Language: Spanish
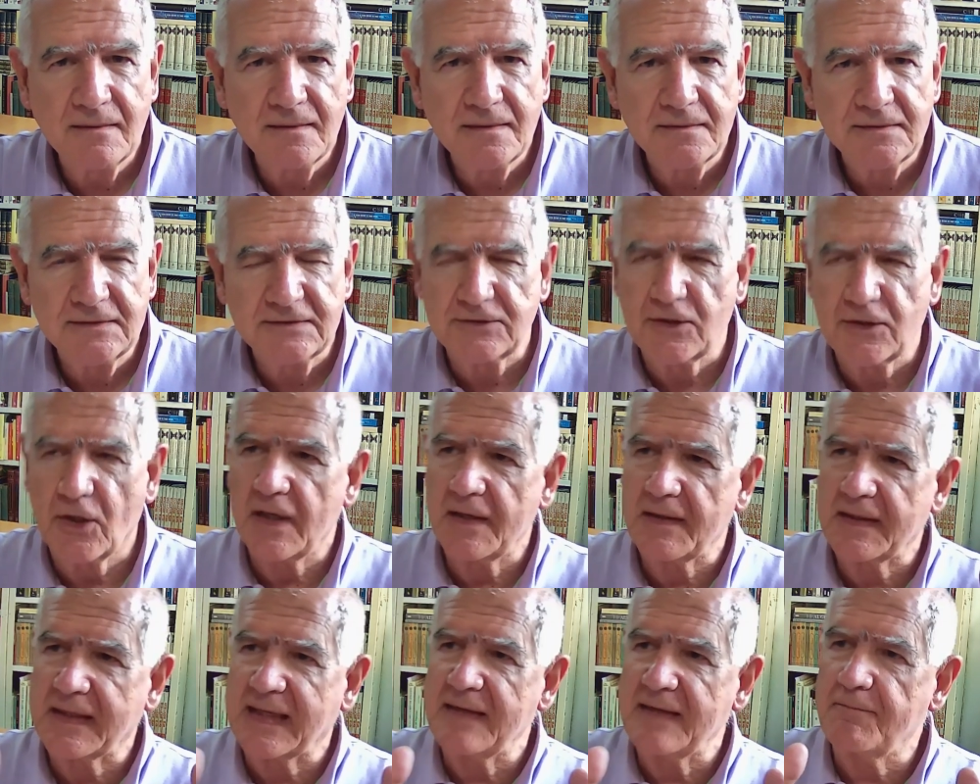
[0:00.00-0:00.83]
Si no,
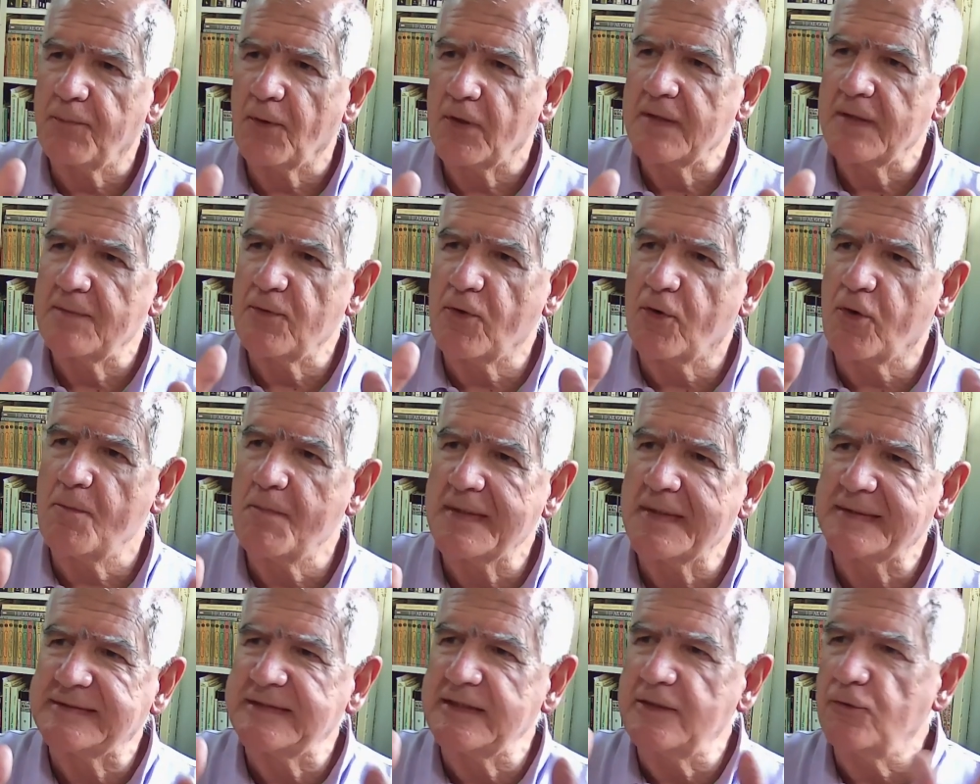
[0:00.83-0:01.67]
es que podemos
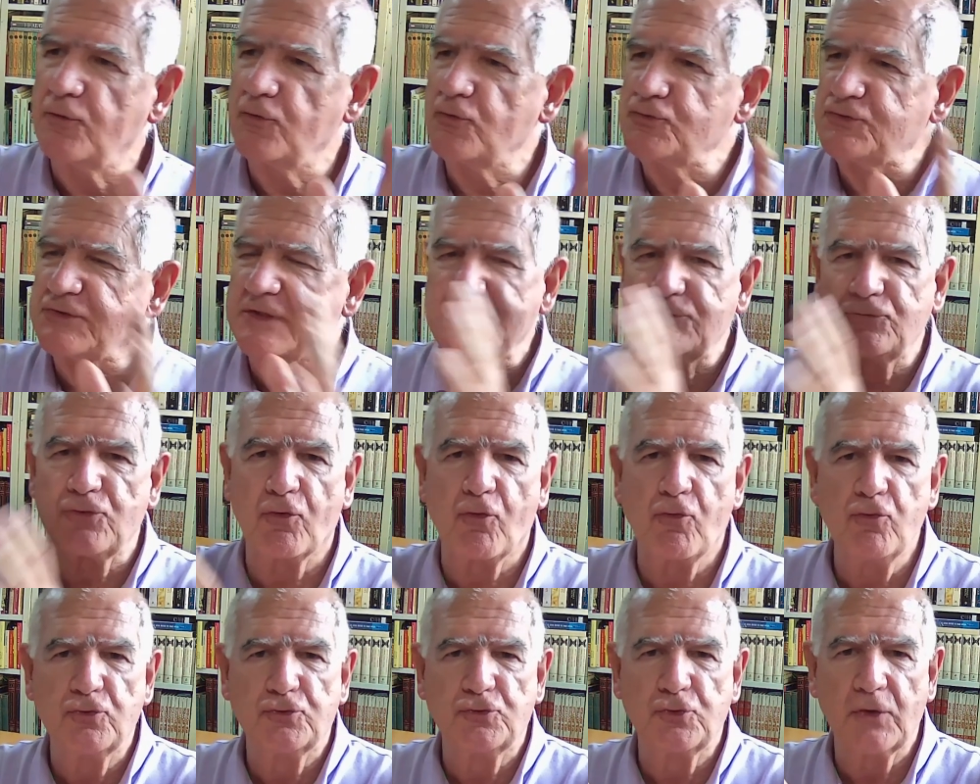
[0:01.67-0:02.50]
convertirlo en un centro
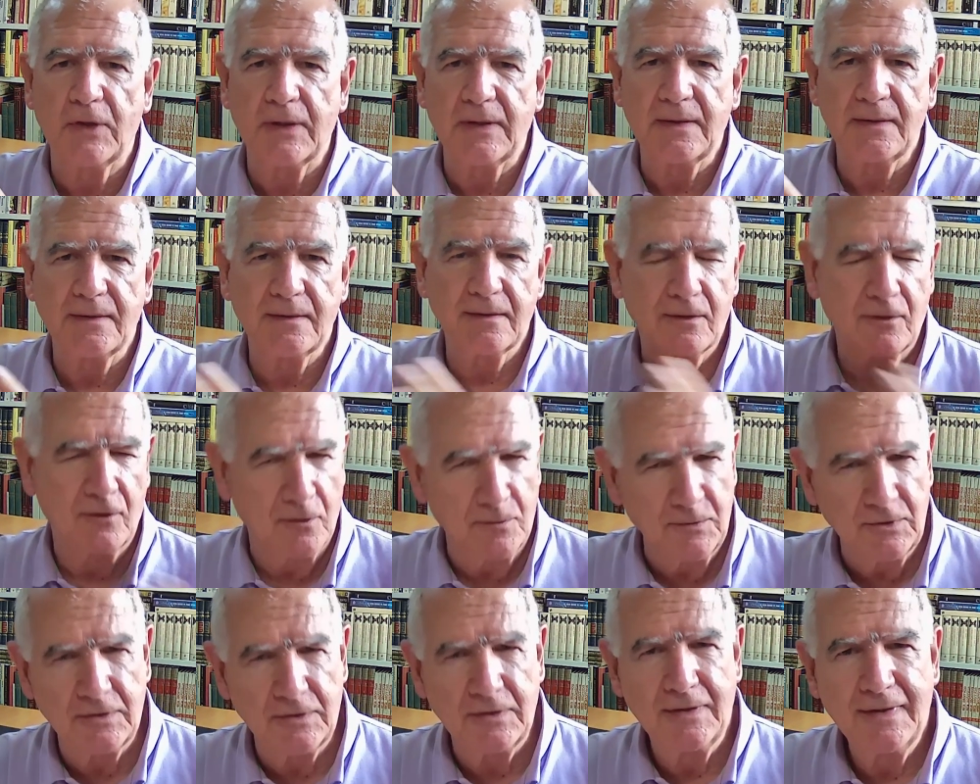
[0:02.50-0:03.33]
cultural.
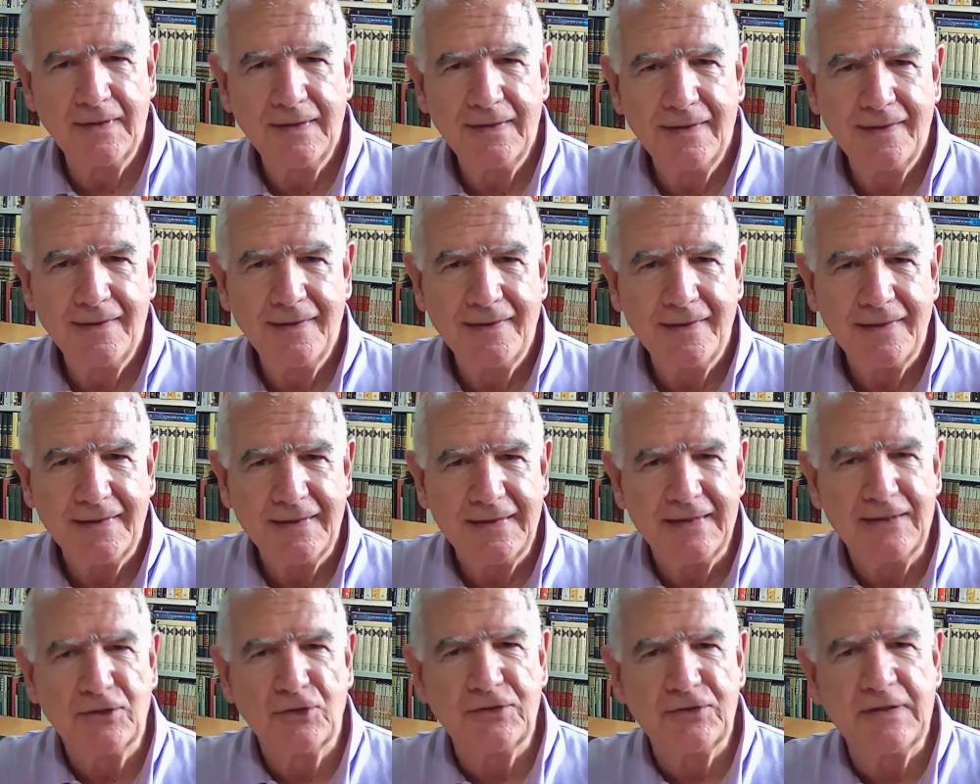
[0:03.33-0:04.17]
¿Cómo?
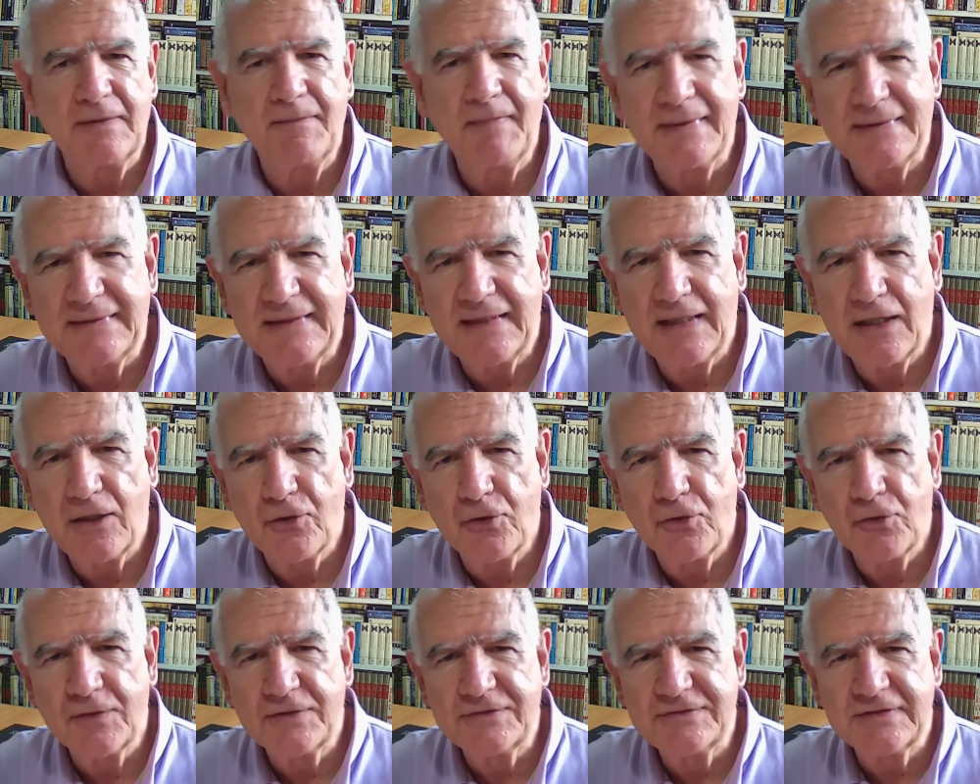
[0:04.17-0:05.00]
¿Y dónde mandas a los
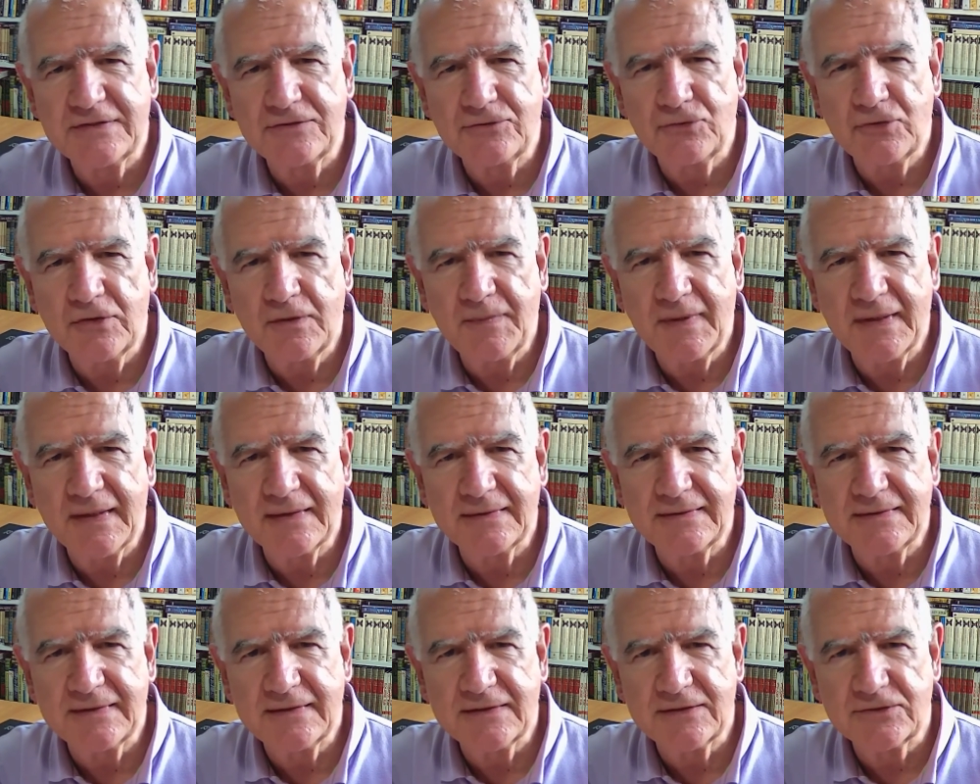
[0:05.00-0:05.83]
900
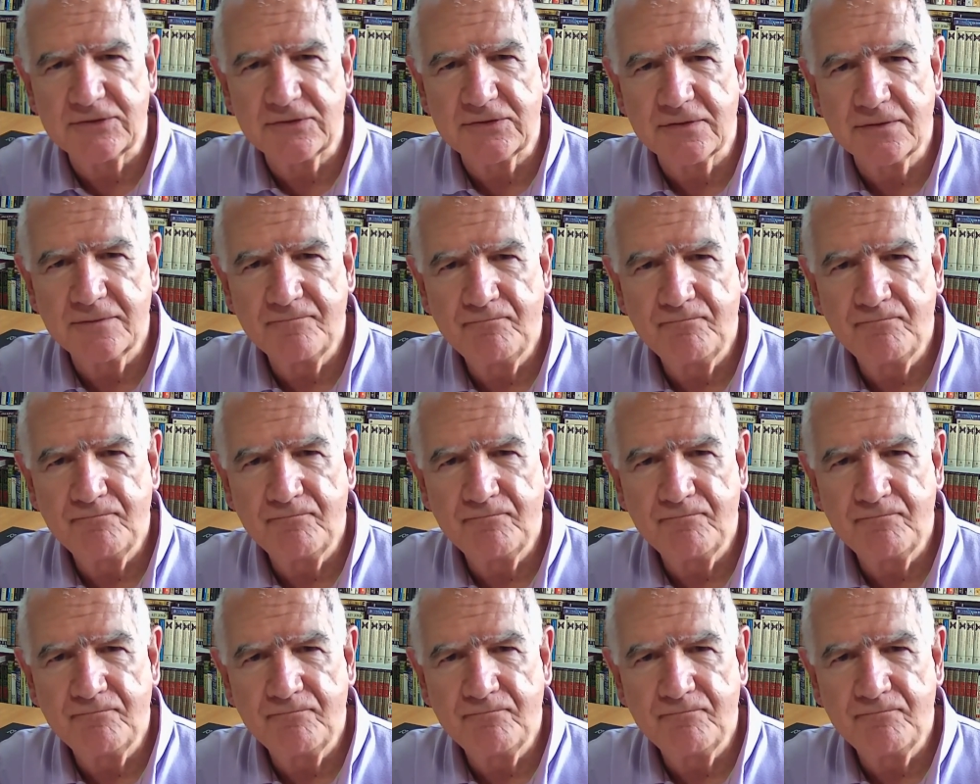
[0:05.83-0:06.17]
inmigrantes eso?